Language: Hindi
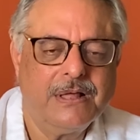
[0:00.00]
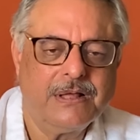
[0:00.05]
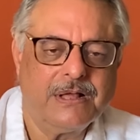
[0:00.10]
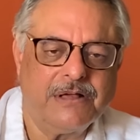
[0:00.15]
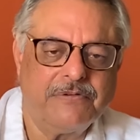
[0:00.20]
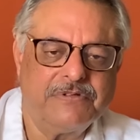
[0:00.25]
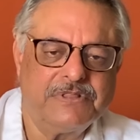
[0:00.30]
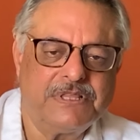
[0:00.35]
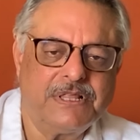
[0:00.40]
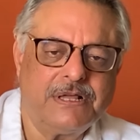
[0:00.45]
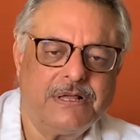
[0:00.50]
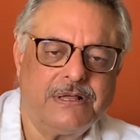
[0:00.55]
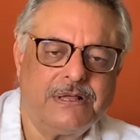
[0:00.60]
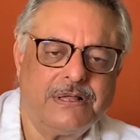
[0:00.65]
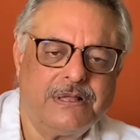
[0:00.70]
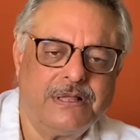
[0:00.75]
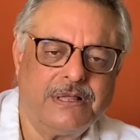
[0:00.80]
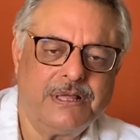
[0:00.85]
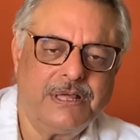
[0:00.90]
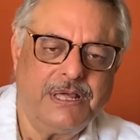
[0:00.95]
कविता
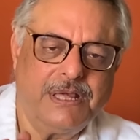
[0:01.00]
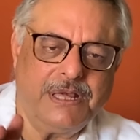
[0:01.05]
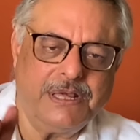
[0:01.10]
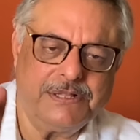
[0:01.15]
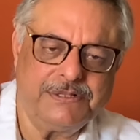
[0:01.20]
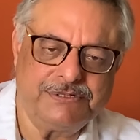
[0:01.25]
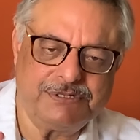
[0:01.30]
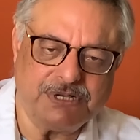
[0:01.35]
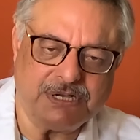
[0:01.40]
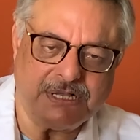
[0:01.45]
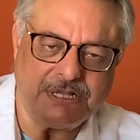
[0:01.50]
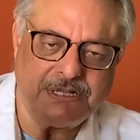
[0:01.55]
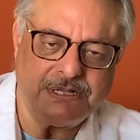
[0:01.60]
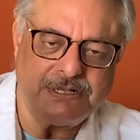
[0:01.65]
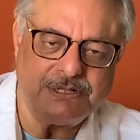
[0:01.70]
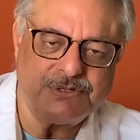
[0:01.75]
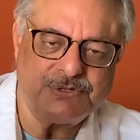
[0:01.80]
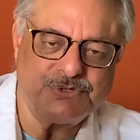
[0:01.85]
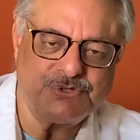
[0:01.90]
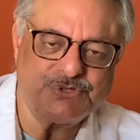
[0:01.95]
एक जगह
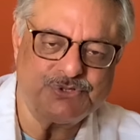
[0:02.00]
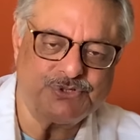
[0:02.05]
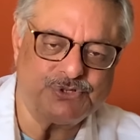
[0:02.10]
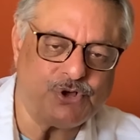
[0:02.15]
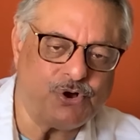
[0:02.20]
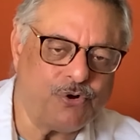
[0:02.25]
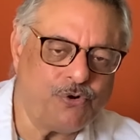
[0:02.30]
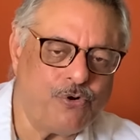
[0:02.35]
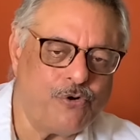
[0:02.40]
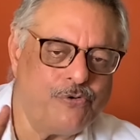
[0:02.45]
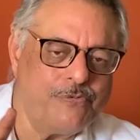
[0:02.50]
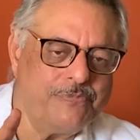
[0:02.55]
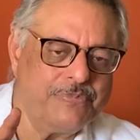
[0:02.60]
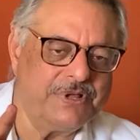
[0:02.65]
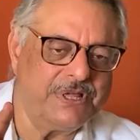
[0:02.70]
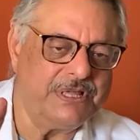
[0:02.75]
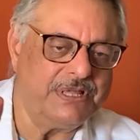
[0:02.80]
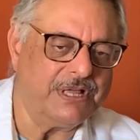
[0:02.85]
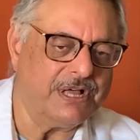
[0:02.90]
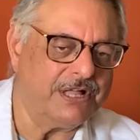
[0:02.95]
स्टॉकहोम
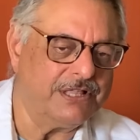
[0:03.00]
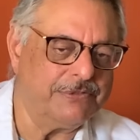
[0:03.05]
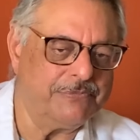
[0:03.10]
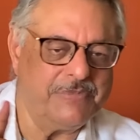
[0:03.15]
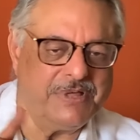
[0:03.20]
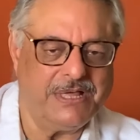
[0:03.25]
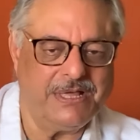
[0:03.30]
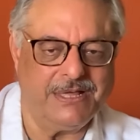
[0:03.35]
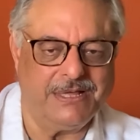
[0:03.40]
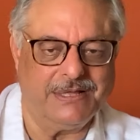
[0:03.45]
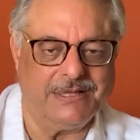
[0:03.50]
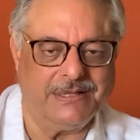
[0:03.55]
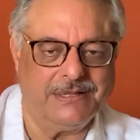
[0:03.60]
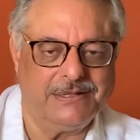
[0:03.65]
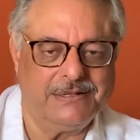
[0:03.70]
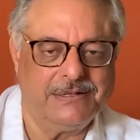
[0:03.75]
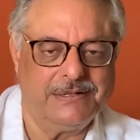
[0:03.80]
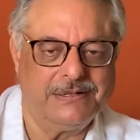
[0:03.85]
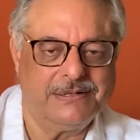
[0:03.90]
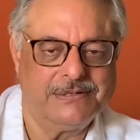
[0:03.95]
की याद में है
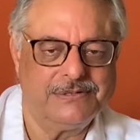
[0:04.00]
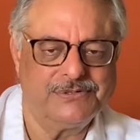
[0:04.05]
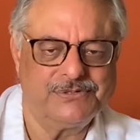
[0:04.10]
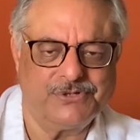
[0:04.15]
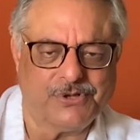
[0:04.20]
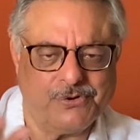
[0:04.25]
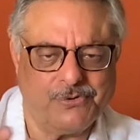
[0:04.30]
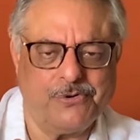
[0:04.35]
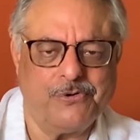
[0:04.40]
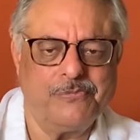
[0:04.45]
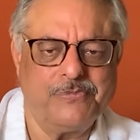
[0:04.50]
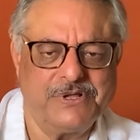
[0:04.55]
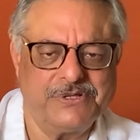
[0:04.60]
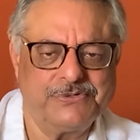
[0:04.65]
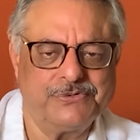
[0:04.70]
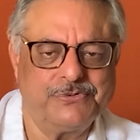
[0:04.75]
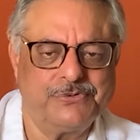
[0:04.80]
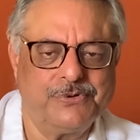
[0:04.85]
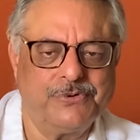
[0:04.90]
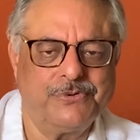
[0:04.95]
स्टॉकहोम
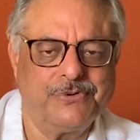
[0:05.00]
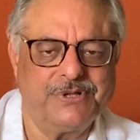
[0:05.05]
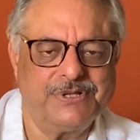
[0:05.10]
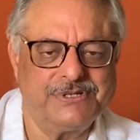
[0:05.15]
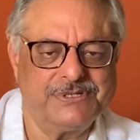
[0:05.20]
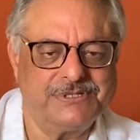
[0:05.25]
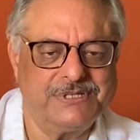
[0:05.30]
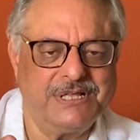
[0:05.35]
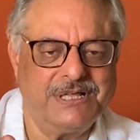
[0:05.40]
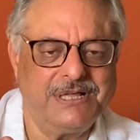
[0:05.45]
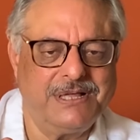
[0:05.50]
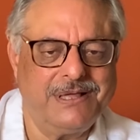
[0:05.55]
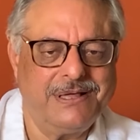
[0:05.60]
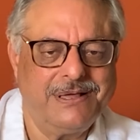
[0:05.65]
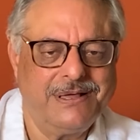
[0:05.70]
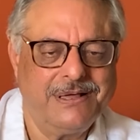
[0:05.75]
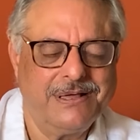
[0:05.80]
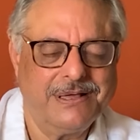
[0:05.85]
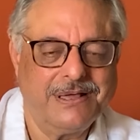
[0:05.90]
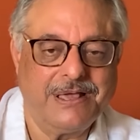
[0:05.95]
एज यू नो इज़ दी
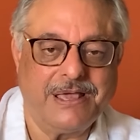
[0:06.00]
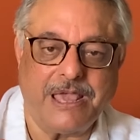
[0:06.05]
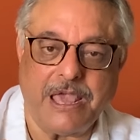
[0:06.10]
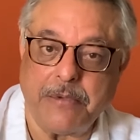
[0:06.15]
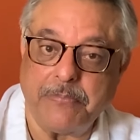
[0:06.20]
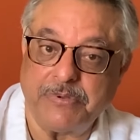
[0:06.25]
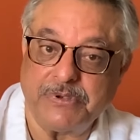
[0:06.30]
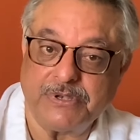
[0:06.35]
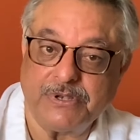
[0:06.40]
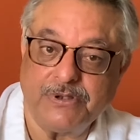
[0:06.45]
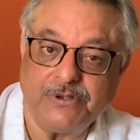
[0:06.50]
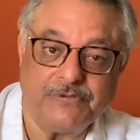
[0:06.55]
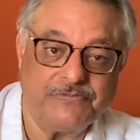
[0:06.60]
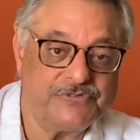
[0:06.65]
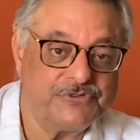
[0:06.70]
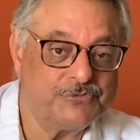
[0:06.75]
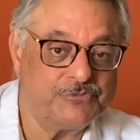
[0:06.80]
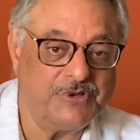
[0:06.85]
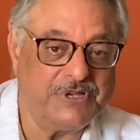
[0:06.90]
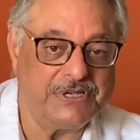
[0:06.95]
कैपिटल ऑफ
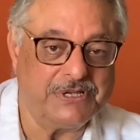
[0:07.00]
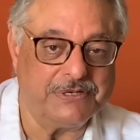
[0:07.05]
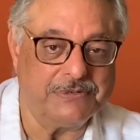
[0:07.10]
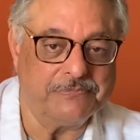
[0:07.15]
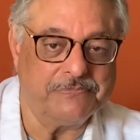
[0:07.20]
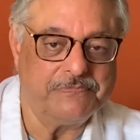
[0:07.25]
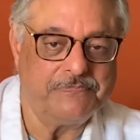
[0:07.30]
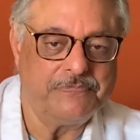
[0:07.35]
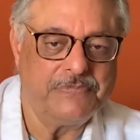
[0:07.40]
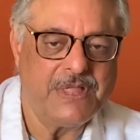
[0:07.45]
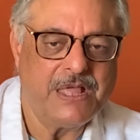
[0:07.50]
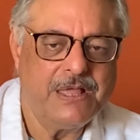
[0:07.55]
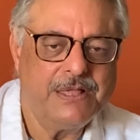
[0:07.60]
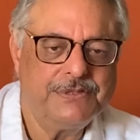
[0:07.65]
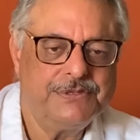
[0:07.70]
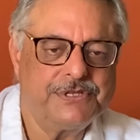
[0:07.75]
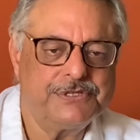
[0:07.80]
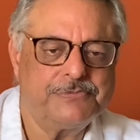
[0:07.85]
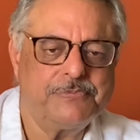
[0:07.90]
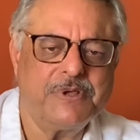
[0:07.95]
स्वीडन
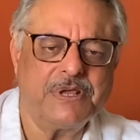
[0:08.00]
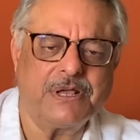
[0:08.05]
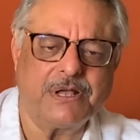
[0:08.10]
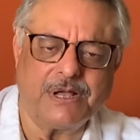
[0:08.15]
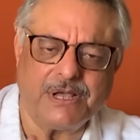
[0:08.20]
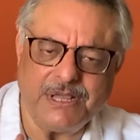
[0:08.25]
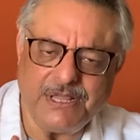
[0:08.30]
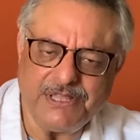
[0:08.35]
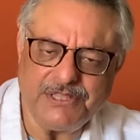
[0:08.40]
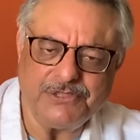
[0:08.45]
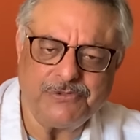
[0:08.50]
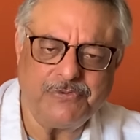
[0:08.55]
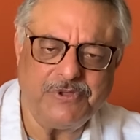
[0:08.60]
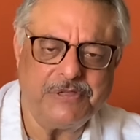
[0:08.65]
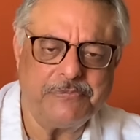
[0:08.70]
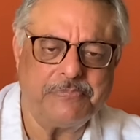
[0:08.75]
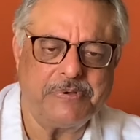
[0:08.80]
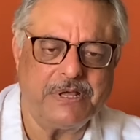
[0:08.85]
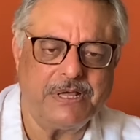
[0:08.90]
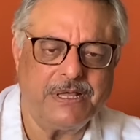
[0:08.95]
जिसमें कई
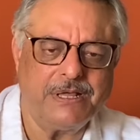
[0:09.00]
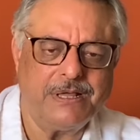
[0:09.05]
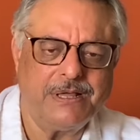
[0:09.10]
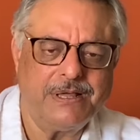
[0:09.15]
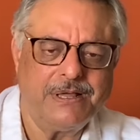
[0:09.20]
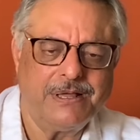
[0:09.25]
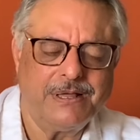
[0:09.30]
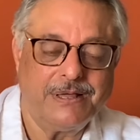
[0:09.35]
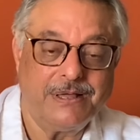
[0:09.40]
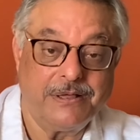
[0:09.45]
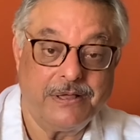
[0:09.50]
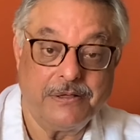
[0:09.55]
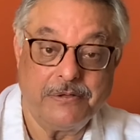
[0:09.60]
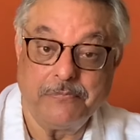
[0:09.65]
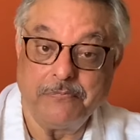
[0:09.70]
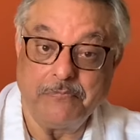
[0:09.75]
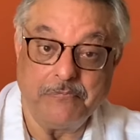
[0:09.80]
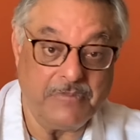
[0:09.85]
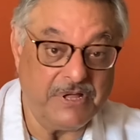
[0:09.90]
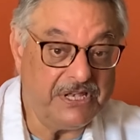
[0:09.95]
द्वीप हैं
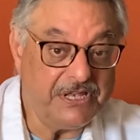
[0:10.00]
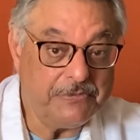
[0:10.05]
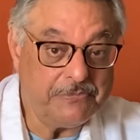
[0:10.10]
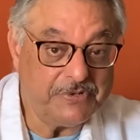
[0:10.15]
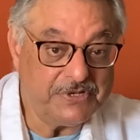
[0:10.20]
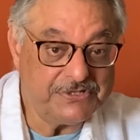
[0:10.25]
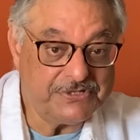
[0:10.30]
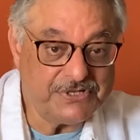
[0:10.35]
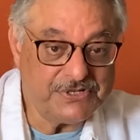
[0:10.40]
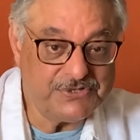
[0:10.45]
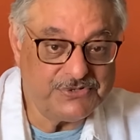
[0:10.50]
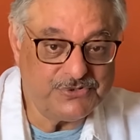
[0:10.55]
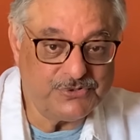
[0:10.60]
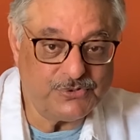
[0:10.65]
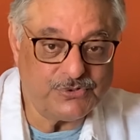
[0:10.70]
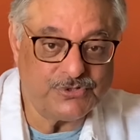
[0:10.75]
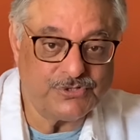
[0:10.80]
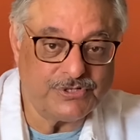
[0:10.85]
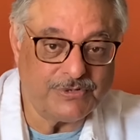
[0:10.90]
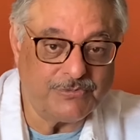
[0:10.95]
मेनी ब्रिजेस
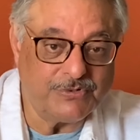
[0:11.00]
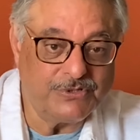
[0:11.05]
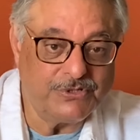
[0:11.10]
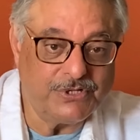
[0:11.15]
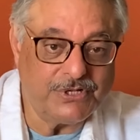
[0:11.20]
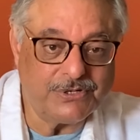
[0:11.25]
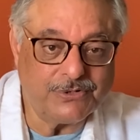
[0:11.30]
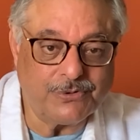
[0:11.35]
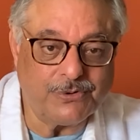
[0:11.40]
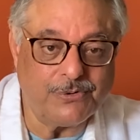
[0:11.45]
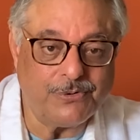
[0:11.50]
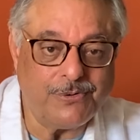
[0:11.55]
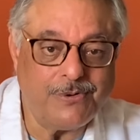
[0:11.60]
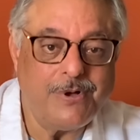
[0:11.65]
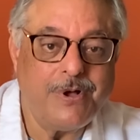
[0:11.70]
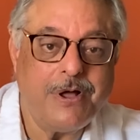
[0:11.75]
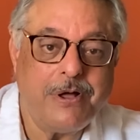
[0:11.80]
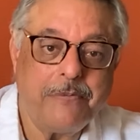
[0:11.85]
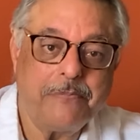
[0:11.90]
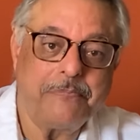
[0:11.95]
जो समंदर को
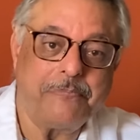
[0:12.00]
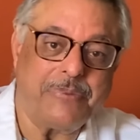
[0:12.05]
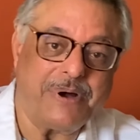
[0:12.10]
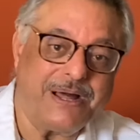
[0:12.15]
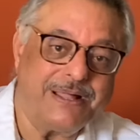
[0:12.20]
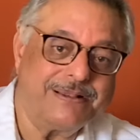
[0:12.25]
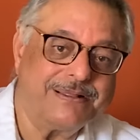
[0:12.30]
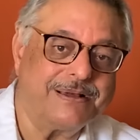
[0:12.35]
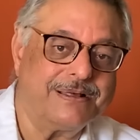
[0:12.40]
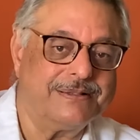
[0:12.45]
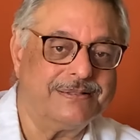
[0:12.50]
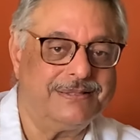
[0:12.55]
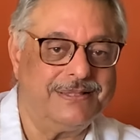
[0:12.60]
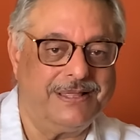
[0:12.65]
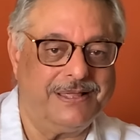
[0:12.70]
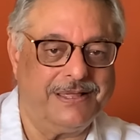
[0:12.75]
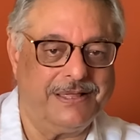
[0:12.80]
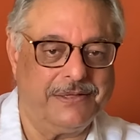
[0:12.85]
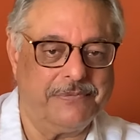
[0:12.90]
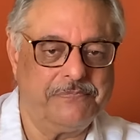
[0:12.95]
पार
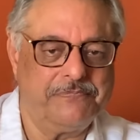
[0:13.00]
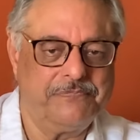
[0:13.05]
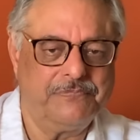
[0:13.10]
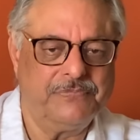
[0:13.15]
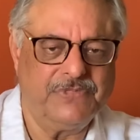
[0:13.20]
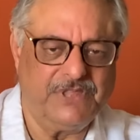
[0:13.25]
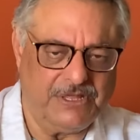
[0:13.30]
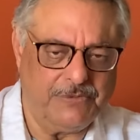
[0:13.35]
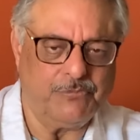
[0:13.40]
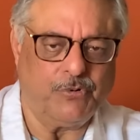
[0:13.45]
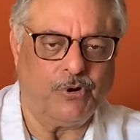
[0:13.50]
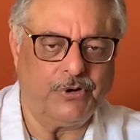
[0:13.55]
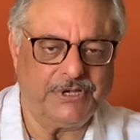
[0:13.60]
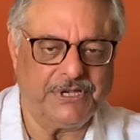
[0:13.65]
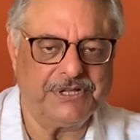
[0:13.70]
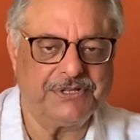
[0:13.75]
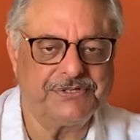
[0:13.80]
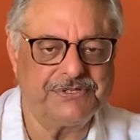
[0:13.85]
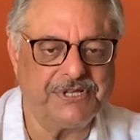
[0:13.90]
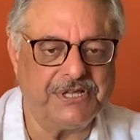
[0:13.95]
करते हैं दी
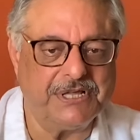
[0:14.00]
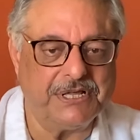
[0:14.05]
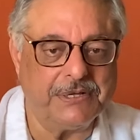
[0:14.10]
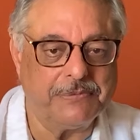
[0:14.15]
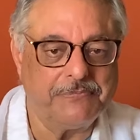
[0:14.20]
बॉल्टिक सी